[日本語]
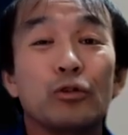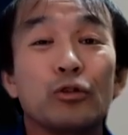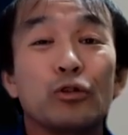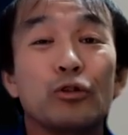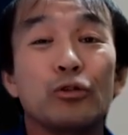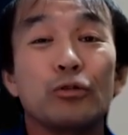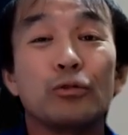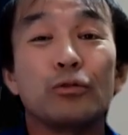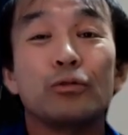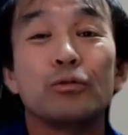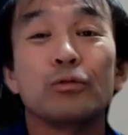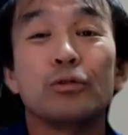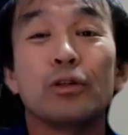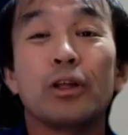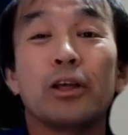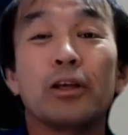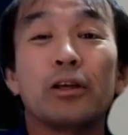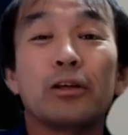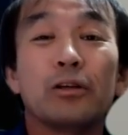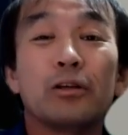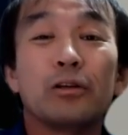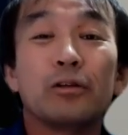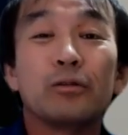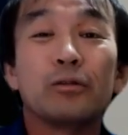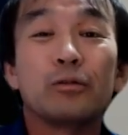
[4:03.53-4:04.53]
10
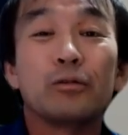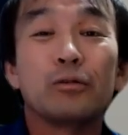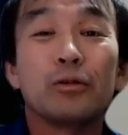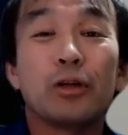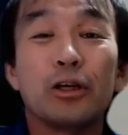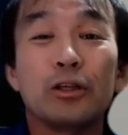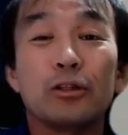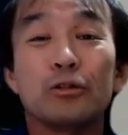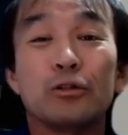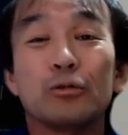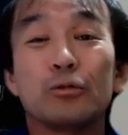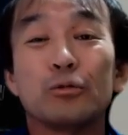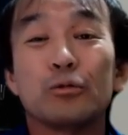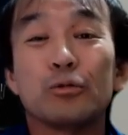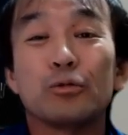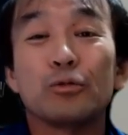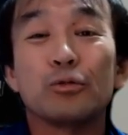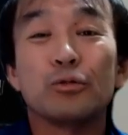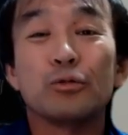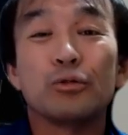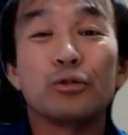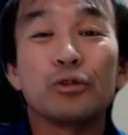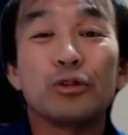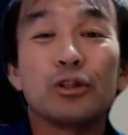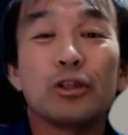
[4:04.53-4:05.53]
年ぐらいずっと
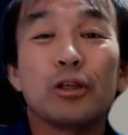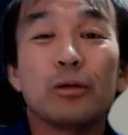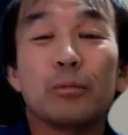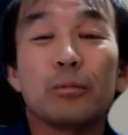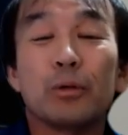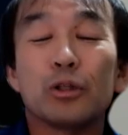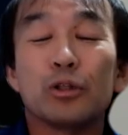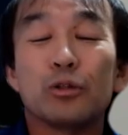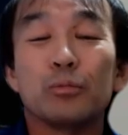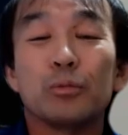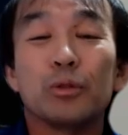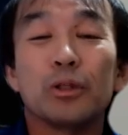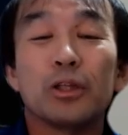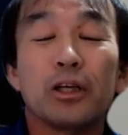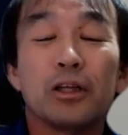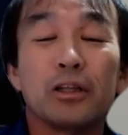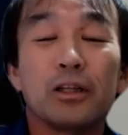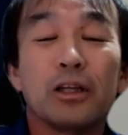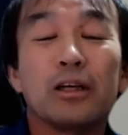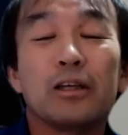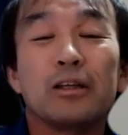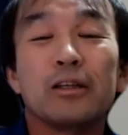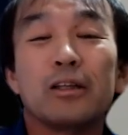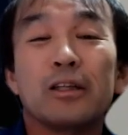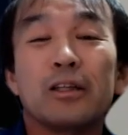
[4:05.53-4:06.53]
続いてますみた
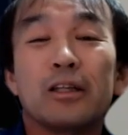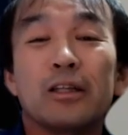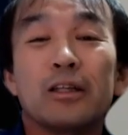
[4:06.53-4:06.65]
いな、